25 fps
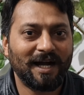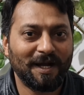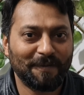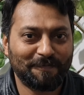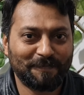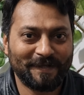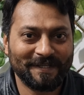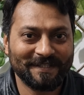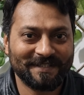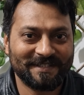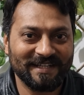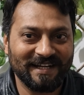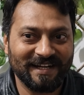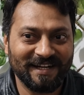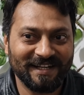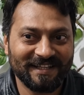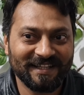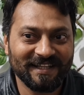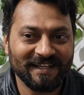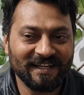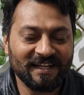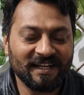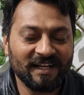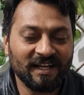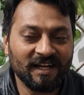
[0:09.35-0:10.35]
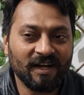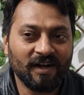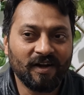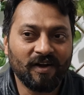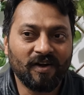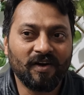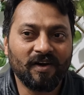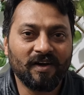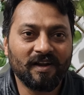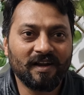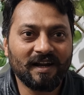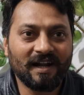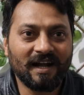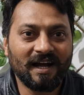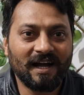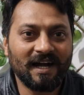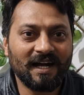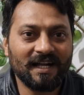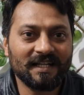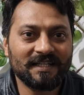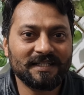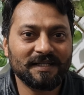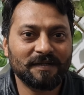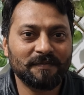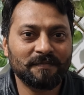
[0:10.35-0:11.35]
आपके साथ और
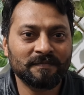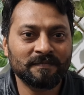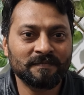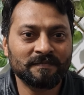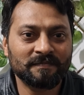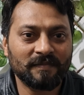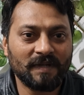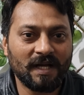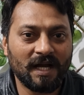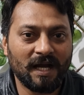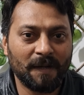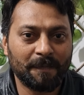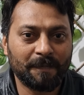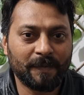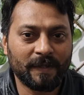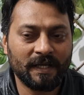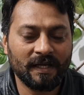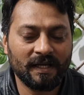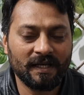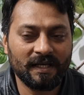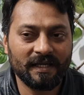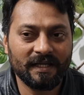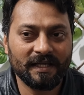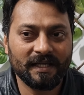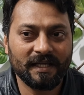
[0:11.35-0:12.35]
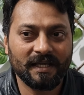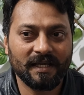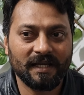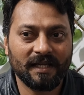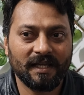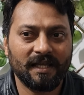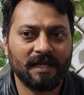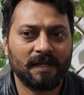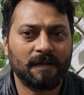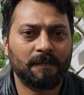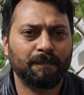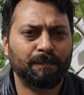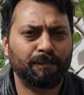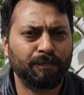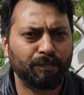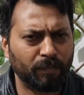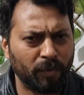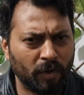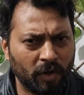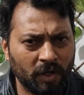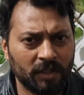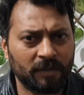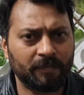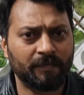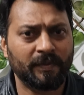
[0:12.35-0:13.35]
आज हम आपके लिए एक
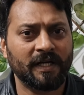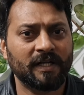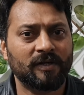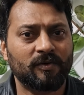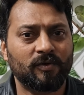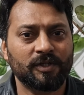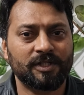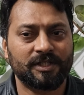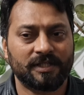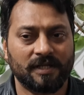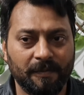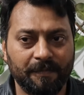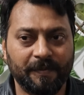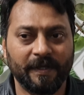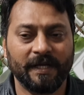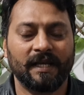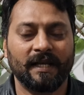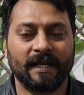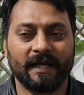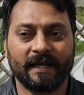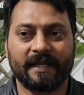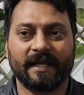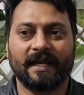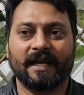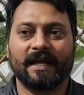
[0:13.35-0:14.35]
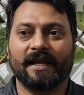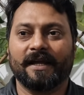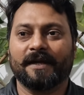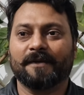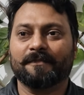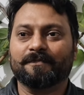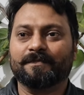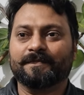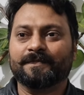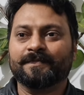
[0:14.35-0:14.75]
बहुत बड़ी खुशखबरी लेके आए